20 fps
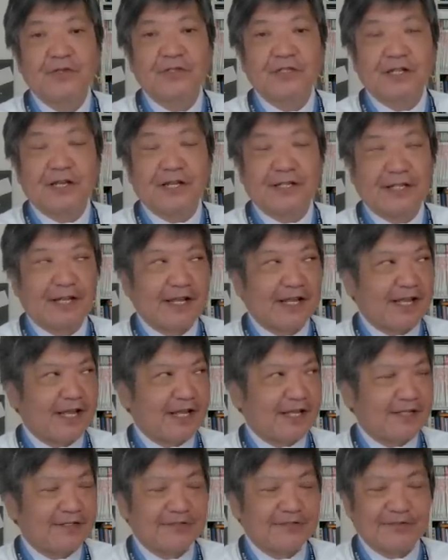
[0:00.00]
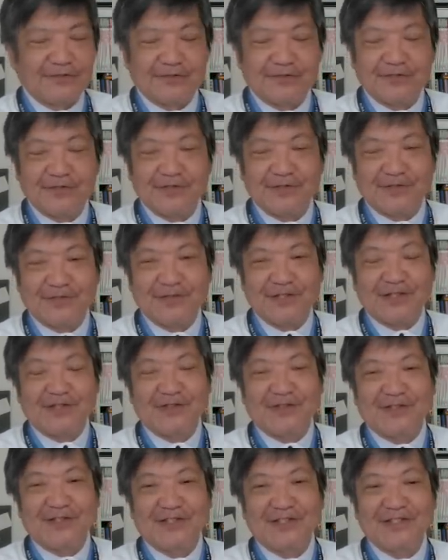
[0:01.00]
誰誰やといううに見た
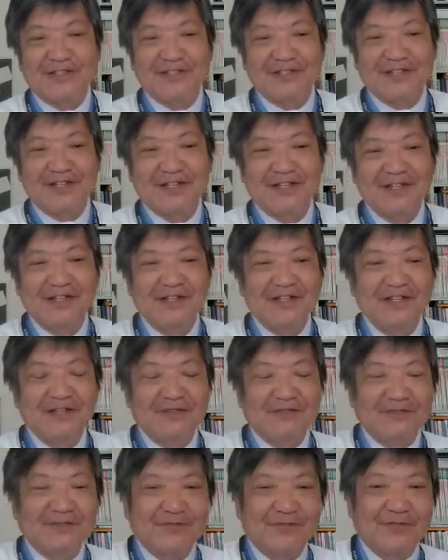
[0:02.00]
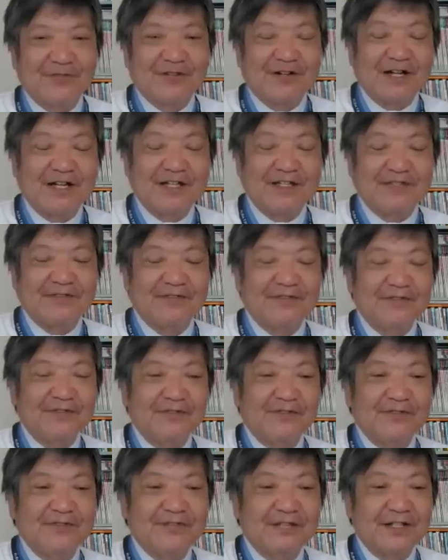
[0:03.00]
ときにですね、この許可員と
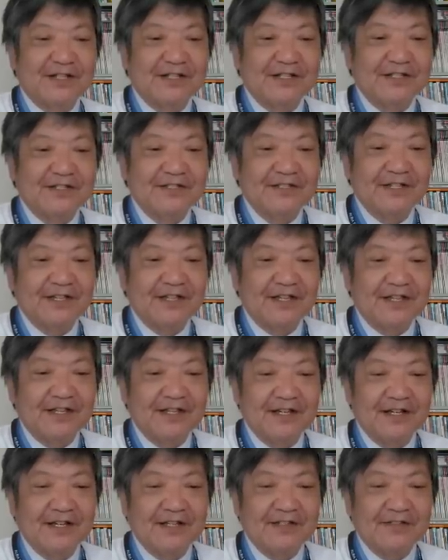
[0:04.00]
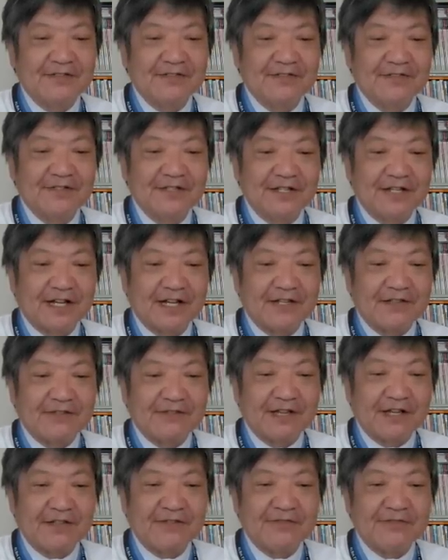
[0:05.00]
いうおっさんですね、あの、世界の
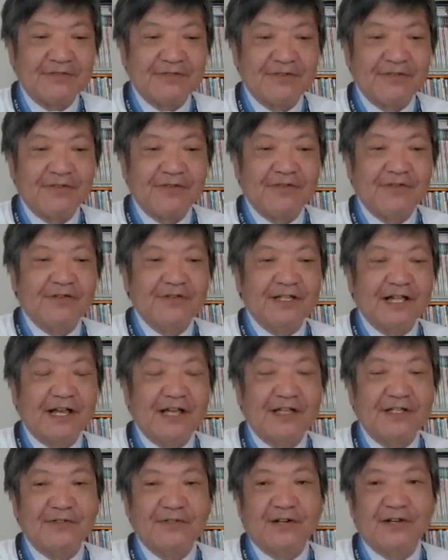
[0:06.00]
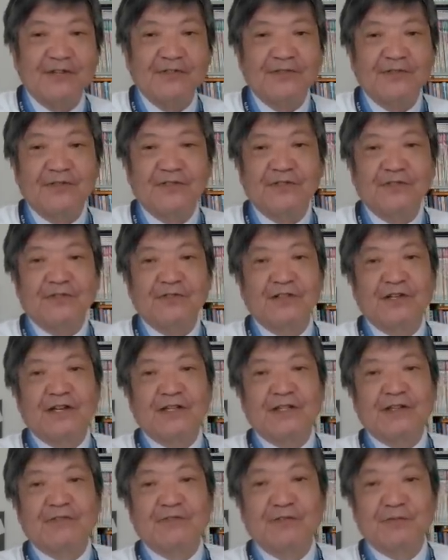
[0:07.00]
大富豪何位とかいうのに除せら
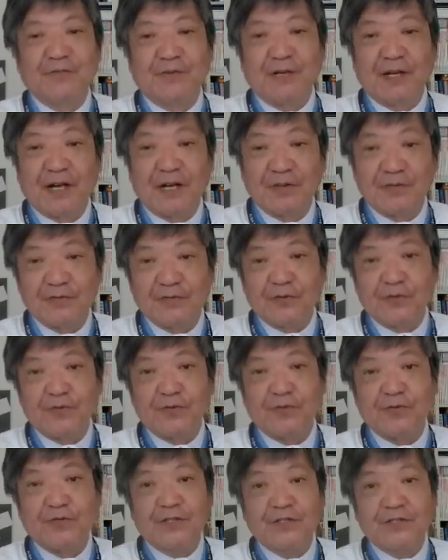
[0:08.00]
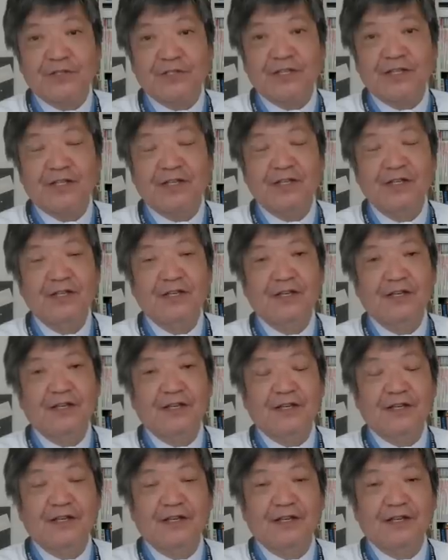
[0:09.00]
れたこともあるというですね、
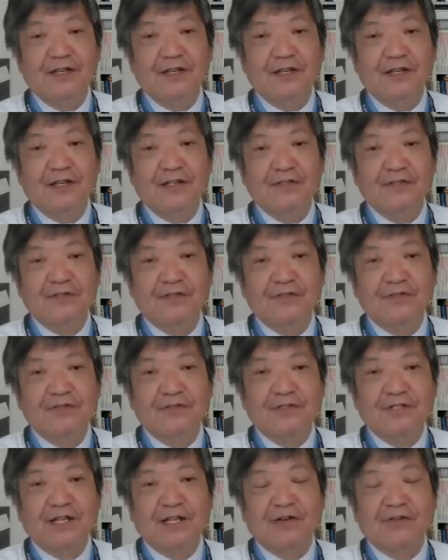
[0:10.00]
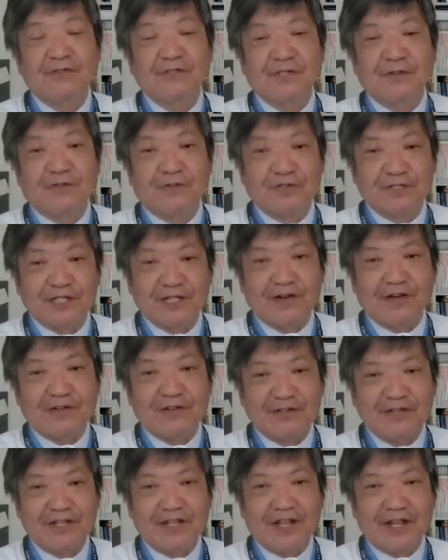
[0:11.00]
えー、そいつを逮捕して、こいつがあ
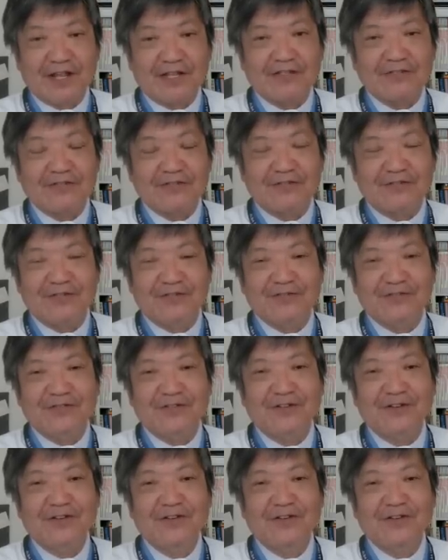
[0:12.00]
るんやという